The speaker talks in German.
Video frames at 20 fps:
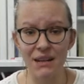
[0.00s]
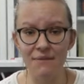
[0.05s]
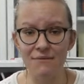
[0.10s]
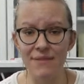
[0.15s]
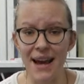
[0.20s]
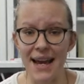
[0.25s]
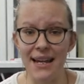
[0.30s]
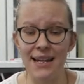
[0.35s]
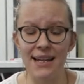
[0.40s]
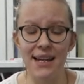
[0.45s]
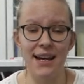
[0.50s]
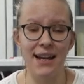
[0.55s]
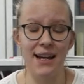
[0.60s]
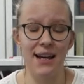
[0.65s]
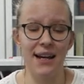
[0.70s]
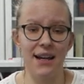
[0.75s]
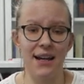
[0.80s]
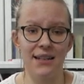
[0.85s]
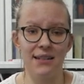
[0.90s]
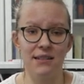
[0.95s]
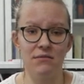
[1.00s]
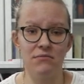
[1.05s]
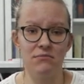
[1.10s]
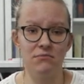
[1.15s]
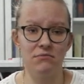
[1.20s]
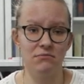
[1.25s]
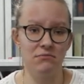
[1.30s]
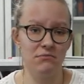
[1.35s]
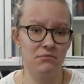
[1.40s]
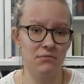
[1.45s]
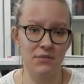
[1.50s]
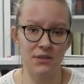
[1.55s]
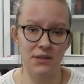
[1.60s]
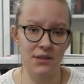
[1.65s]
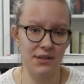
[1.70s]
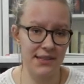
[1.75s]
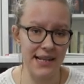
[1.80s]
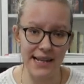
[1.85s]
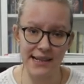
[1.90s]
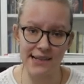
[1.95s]
weil er ein
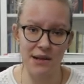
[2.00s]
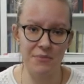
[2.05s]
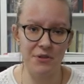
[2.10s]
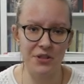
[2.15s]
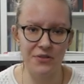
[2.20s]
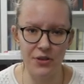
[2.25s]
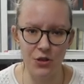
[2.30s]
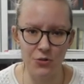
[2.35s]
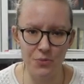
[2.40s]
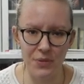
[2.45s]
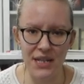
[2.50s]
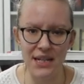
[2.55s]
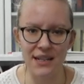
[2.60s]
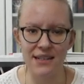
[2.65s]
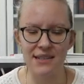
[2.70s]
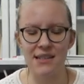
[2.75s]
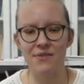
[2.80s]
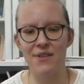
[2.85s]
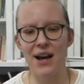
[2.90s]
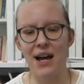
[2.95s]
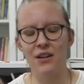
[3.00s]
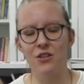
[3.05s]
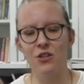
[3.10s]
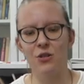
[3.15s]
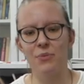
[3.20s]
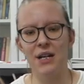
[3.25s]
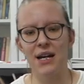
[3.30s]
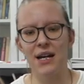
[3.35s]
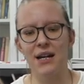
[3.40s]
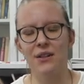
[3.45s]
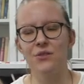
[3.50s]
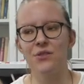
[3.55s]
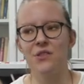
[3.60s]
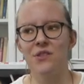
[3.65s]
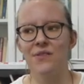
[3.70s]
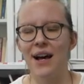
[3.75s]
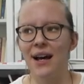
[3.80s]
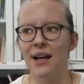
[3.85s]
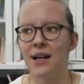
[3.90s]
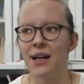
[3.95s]
seltsames Phänomen an sich wahrgenommen hat. Und
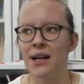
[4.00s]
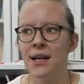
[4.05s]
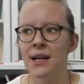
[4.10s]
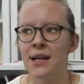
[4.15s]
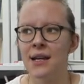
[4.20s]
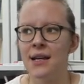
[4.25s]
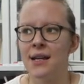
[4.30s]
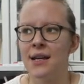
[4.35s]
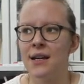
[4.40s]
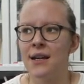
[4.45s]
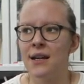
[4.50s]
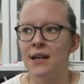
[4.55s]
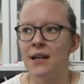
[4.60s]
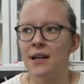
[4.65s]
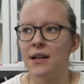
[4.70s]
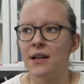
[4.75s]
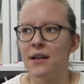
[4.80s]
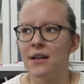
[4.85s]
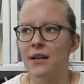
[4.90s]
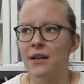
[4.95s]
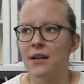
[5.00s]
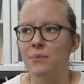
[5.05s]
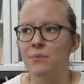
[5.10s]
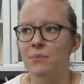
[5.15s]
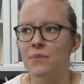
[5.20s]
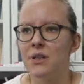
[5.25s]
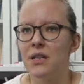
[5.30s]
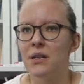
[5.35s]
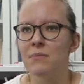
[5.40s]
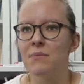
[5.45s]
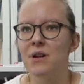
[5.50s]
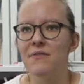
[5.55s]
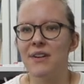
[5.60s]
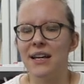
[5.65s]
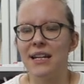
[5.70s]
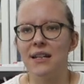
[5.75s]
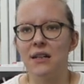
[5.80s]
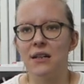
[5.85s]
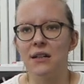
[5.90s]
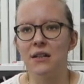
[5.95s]
zwar ähm, immer
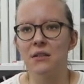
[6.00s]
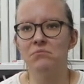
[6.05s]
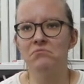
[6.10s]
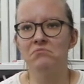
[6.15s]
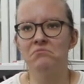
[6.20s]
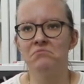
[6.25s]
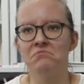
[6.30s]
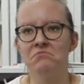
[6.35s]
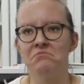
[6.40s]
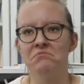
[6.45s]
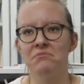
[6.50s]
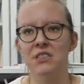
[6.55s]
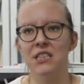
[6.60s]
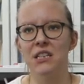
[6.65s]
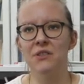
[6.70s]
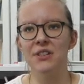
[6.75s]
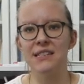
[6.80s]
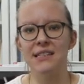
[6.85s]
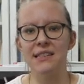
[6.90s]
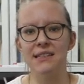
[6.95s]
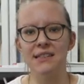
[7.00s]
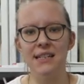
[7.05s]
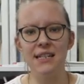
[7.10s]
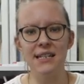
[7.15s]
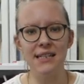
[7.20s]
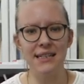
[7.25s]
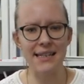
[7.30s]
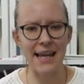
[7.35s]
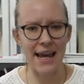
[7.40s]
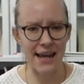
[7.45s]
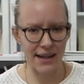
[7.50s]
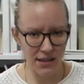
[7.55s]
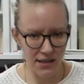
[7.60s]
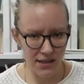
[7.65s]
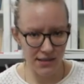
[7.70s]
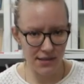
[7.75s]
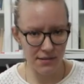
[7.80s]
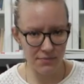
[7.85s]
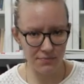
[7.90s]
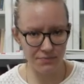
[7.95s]
wenn er gewisse Dinge
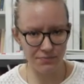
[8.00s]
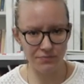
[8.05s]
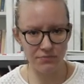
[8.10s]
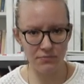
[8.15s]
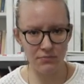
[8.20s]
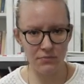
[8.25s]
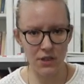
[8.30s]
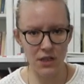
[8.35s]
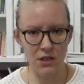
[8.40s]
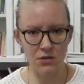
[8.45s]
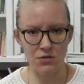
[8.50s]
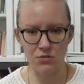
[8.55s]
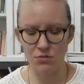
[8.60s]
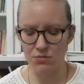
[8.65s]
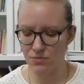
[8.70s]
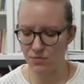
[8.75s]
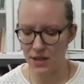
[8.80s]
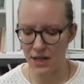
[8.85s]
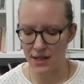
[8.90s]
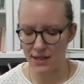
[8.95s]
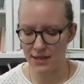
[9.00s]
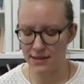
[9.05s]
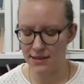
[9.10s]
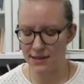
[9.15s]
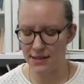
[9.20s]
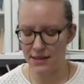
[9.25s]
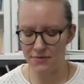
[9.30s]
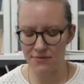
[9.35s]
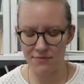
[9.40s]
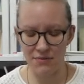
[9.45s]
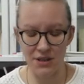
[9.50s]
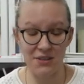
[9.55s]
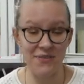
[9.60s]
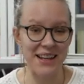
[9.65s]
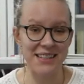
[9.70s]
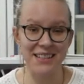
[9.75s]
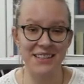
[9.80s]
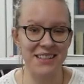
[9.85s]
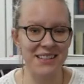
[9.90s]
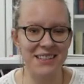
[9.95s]
denkt, also einen, ich, ich
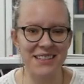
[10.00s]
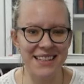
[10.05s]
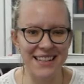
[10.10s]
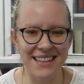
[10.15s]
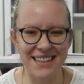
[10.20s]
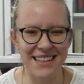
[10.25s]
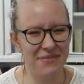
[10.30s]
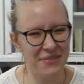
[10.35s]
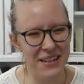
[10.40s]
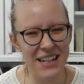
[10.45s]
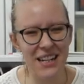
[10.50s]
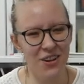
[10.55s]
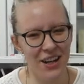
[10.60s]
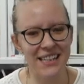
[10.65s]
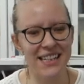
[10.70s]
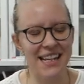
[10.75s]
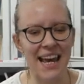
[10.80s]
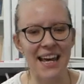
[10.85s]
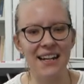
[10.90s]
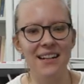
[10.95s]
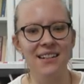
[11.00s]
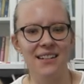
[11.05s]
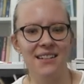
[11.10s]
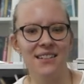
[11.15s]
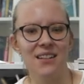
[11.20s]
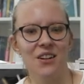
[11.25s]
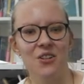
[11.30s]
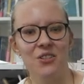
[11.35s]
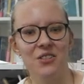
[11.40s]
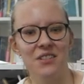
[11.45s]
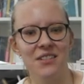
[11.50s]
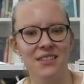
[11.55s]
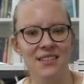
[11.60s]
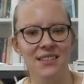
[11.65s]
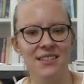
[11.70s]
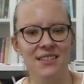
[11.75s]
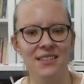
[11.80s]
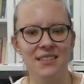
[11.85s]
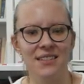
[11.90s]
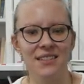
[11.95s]
weiß nicht, das, viele Leute kennen das auch,
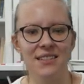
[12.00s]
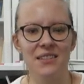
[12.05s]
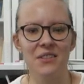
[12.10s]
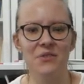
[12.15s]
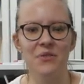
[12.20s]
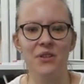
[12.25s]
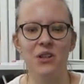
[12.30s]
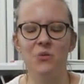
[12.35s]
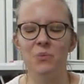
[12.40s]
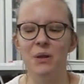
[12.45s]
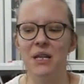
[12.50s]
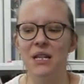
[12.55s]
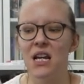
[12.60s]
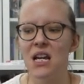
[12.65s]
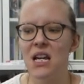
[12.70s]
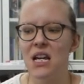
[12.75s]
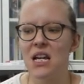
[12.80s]
dieses, dieses Phänomen,